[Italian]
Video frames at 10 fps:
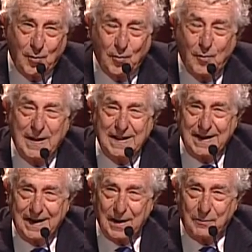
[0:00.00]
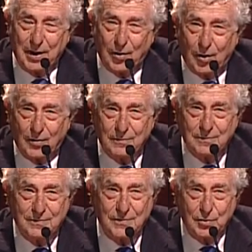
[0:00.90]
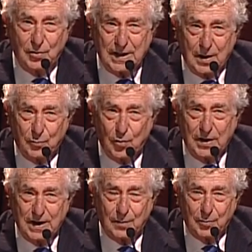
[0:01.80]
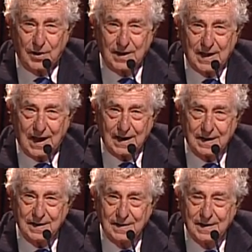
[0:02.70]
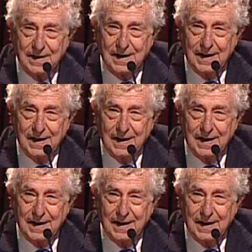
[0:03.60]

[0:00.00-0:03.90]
come dire però, noi da buoni napoletani,